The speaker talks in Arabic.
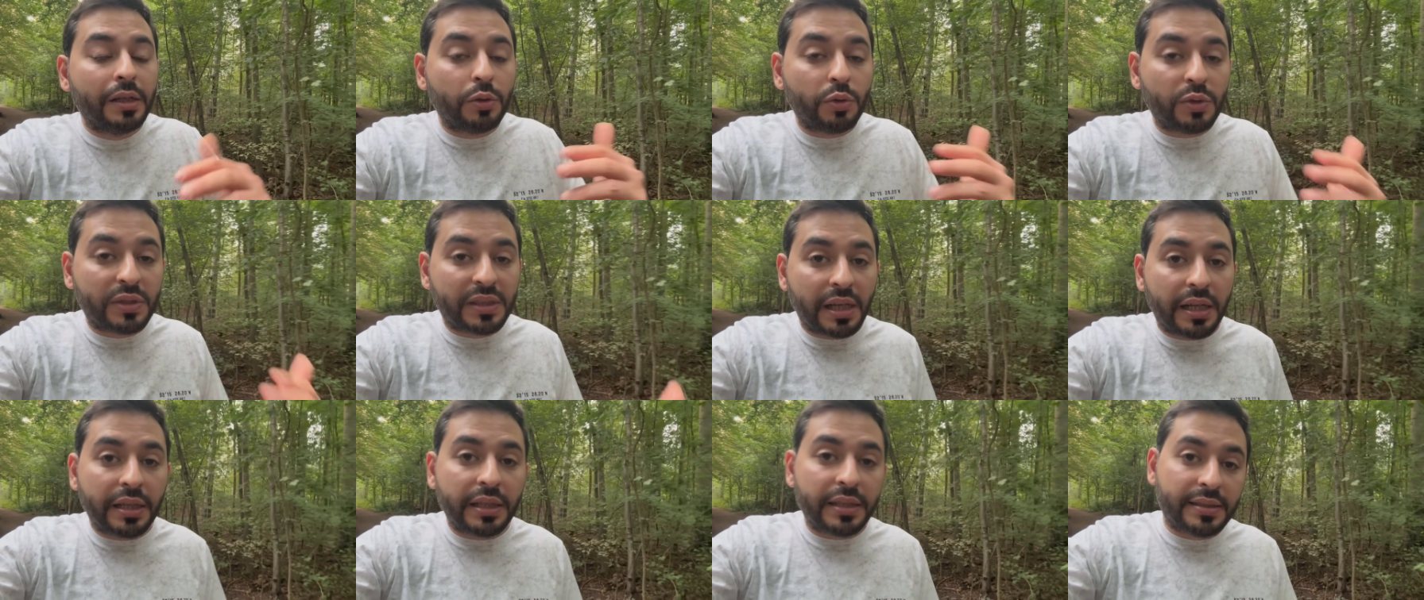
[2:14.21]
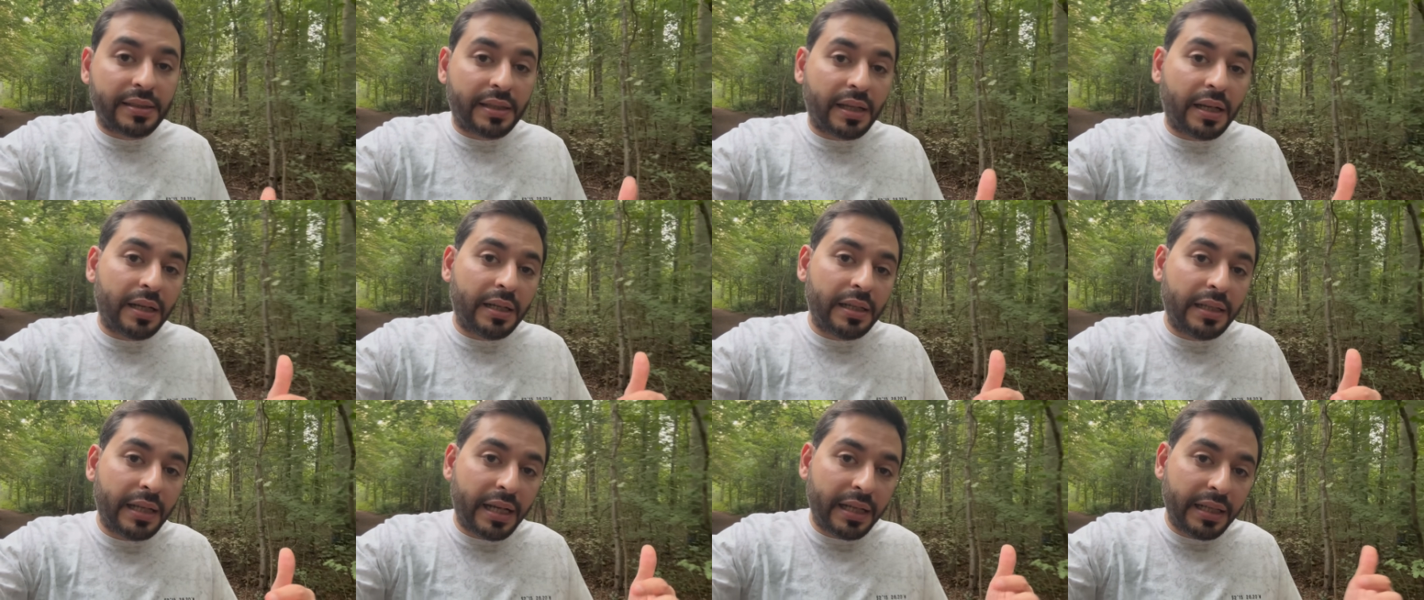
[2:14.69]
وصار
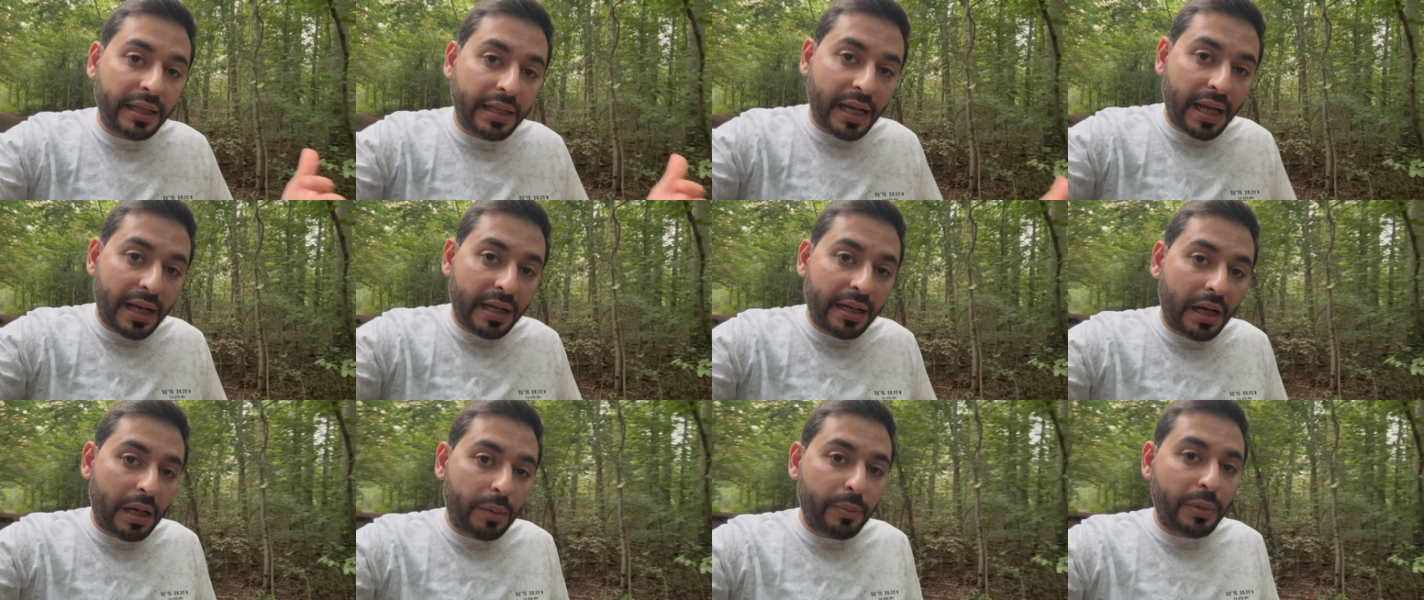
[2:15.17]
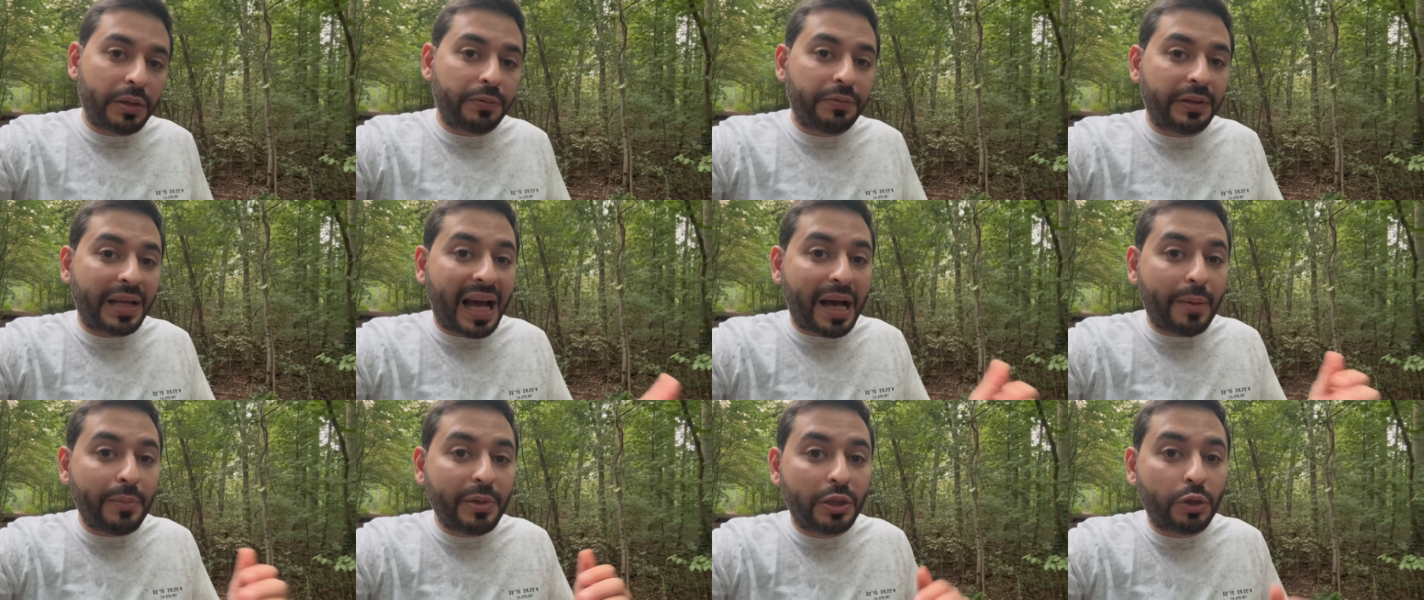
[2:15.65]
يستغل يعني هالامر
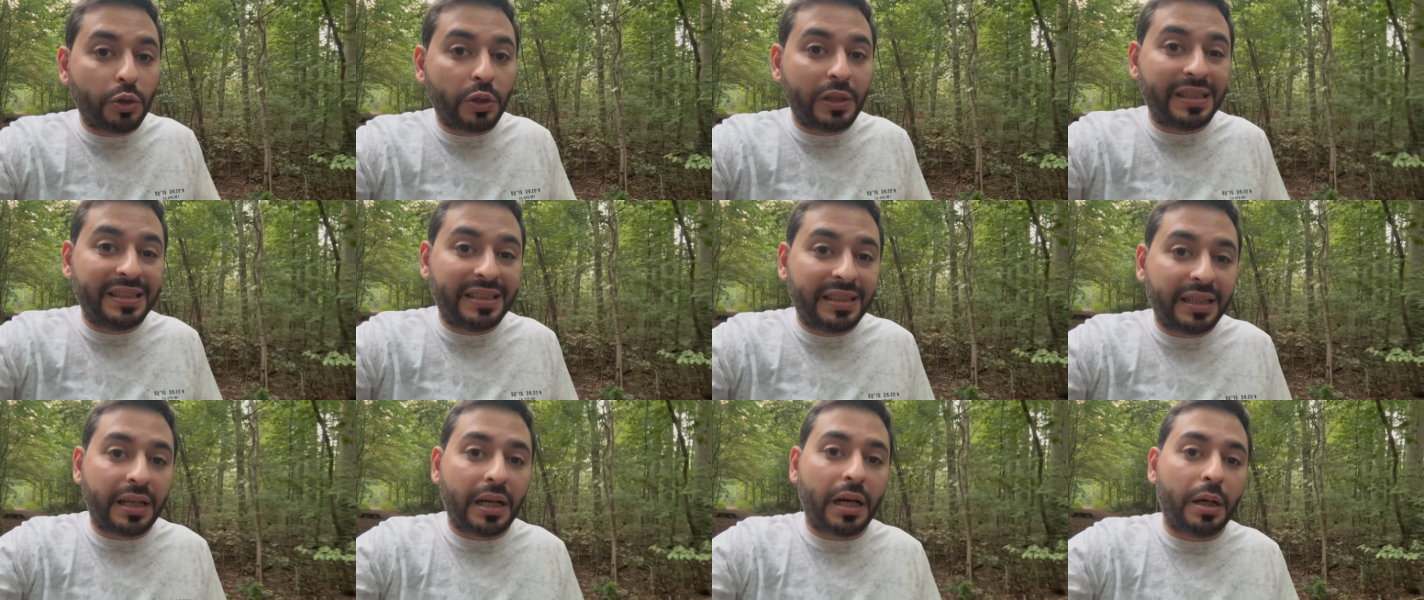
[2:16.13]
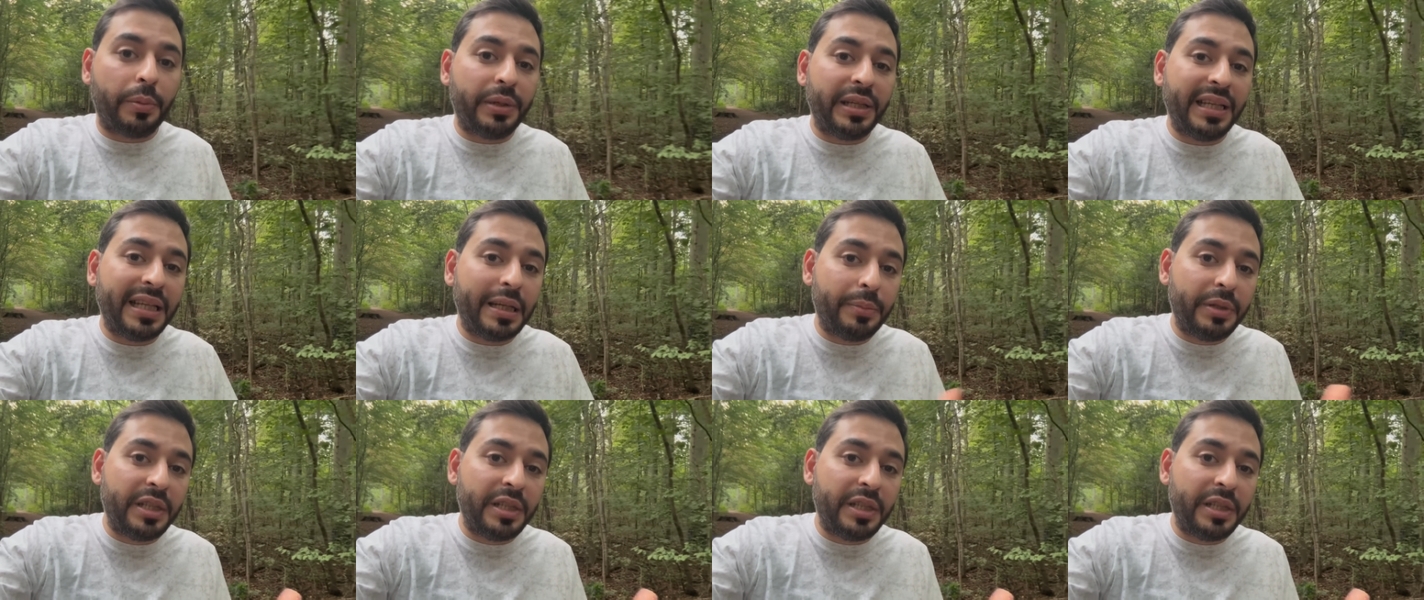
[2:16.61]
في حملته الانتخابيه